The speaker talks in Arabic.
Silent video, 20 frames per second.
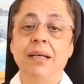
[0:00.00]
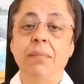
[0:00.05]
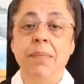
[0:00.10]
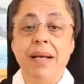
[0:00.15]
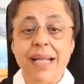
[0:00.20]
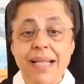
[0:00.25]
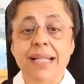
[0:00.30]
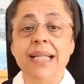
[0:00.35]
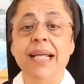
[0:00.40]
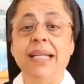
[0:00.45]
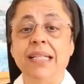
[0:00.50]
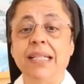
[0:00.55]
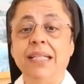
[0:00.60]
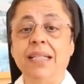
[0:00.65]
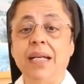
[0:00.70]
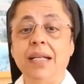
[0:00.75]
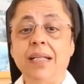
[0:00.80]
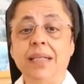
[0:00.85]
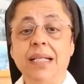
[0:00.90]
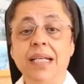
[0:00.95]
بدنا
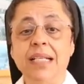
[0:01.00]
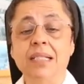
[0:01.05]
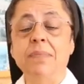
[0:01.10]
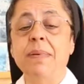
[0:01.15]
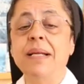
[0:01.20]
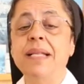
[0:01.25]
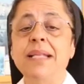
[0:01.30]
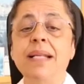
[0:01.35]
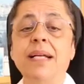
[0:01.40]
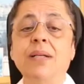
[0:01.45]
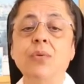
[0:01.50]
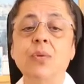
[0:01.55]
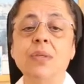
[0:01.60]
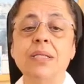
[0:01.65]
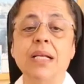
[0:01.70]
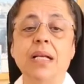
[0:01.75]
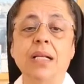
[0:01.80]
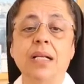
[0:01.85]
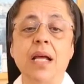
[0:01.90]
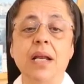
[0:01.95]
نتقدس بدنا
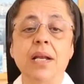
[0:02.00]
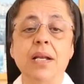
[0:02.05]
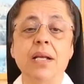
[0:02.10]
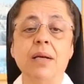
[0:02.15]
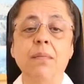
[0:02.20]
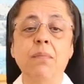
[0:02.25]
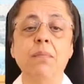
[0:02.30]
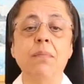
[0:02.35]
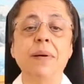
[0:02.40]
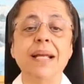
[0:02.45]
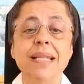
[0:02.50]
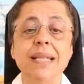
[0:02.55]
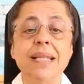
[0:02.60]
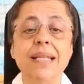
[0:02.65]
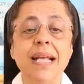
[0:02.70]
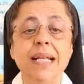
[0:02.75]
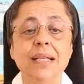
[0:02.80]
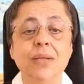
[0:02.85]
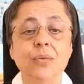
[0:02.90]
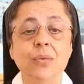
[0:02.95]
نوصل للرب
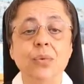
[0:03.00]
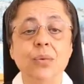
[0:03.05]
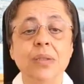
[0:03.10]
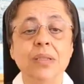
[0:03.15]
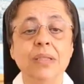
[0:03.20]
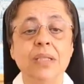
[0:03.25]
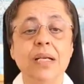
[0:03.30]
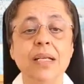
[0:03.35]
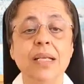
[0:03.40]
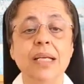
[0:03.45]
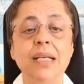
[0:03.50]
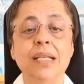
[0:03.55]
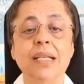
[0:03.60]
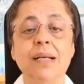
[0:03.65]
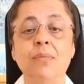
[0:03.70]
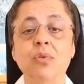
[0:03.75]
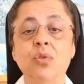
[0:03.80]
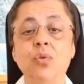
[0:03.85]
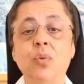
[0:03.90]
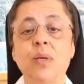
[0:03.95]
بدها تكون طريقنا
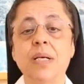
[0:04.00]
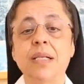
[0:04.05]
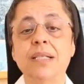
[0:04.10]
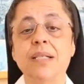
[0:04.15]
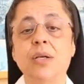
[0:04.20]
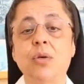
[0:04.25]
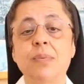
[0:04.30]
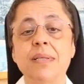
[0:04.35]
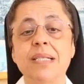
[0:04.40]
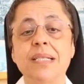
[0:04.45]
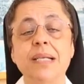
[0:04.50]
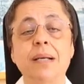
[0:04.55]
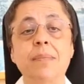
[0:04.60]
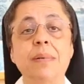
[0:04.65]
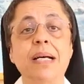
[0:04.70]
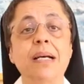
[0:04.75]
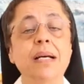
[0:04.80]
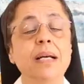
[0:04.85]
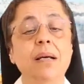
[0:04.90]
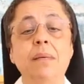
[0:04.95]
مشوار صوب
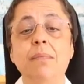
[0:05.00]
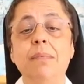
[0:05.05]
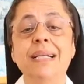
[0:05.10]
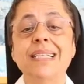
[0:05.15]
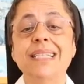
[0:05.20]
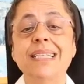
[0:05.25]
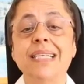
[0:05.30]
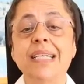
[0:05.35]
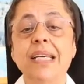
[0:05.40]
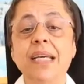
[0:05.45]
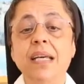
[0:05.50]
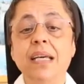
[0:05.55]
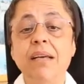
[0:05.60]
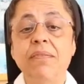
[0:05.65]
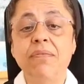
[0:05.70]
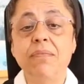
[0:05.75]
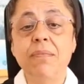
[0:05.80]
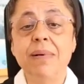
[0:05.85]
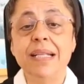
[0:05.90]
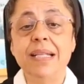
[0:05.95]
السما بس كيف
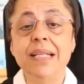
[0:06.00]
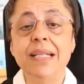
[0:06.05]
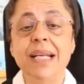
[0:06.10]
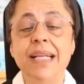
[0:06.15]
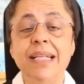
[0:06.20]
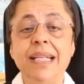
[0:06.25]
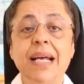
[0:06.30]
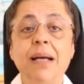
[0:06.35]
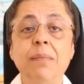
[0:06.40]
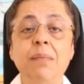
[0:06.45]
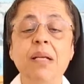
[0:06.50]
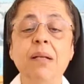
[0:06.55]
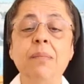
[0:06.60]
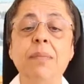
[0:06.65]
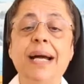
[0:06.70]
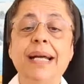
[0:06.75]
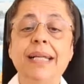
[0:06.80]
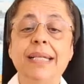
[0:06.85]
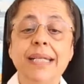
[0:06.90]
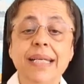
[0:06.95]
بدنا نعمل
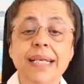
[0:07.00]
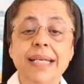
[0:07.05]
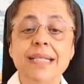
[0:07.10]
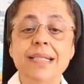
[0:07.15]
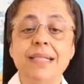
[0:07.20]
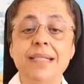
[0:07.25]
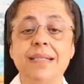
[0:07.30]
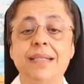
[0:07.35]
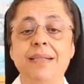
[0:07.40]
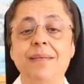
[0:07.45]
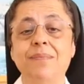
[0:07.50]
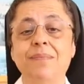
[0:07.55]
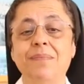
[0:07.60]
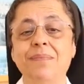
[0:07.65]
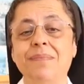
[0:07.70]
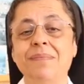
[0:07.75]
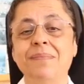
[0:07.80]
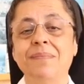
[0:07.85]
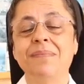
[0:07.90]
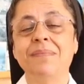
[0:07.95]
مع الناس
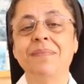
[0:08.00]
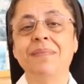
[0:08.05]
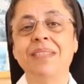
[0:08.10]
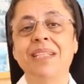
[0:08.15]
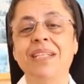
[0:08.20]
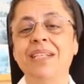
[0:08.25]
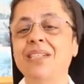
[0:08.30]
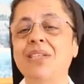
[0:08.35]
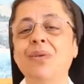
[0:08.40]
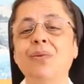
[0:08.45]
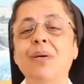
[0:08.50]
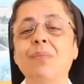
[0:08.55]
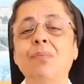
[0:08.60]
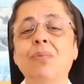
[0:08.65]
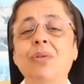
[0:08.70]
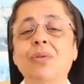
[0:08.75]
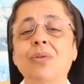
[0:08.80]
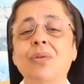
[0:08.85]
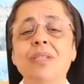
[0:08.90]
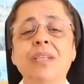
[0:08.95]
جواب
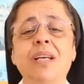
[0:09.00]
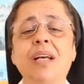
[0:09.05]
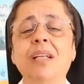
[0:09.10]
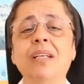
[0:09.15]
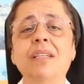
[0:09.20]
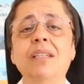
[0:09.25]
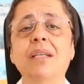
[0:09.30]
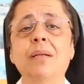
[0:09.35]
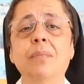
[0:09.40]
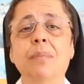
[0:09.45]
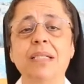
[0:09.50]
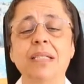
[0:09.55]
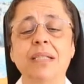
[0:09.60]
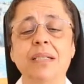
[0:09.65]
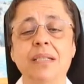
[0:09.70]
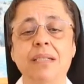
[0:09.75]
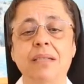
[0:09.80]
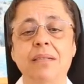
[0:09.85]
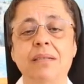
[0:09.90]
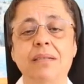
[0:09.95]
بطرس كان كتير
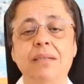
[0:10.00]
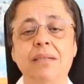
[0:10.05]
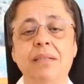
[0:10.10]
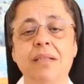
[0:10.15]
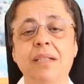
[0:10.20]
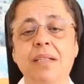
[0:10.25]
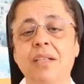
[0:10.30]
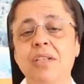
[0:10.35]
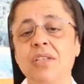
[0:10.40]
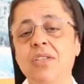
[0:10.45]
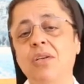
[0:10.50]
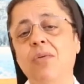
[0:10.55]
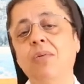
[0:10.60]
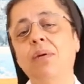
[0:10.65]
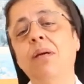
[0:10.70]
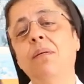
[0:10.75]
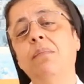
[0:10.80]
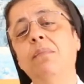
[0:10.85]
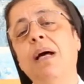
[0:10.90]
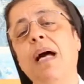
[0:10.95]
بسيط
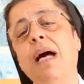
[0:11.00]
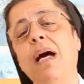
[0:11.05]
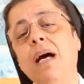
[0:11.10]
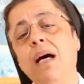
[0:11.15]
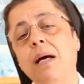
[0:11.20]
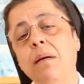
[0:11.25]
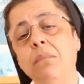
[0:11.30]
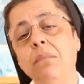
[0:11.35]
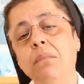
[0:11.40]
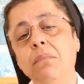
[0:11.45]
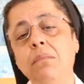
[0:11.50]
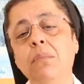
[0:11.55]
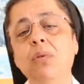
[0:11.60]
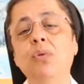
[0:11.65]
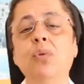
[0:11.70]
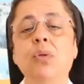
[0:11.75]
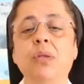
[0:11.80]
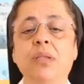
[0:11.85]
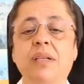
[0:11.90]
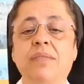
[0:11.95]
جواب عام
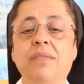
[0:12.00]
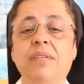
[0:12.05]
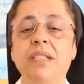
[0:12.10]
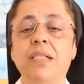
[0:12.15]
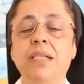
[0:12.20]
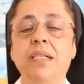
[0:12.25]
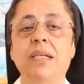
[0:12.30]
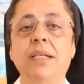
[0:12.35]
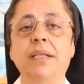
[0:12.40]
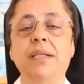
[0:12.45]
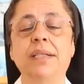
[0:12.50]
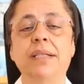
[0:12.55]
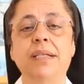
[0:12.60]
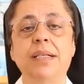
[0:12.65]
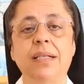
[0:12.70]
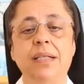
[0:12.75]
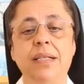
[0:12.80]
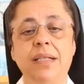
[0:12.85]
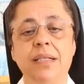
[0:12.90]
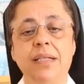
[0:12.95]
بدون تفاصيل
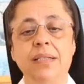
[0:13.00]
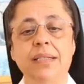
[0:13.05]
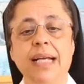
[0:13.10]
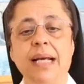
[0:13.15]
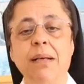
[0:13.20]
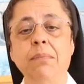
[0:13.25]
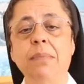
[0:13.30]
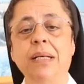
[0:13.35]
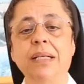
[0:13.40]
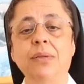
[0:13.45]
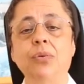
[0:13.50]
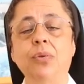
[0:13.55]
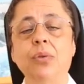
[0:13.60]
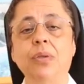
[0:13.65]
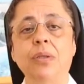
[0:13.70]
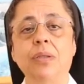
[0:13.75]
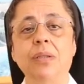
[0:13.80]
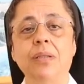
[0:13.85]
تعمدوا